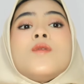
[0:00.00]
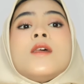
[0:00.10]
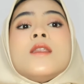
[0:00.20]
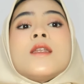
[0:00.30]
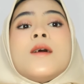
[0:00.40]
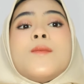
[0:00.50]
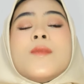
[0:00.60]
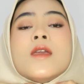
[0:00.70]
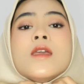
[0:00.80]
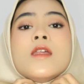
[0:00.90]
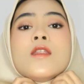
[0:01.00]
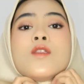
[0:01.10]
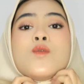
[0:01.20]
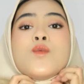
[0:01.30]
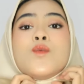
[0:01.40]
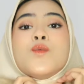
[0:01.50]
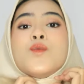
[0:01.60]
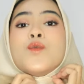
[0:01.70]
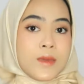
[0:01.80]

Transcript: dan rapih gitu.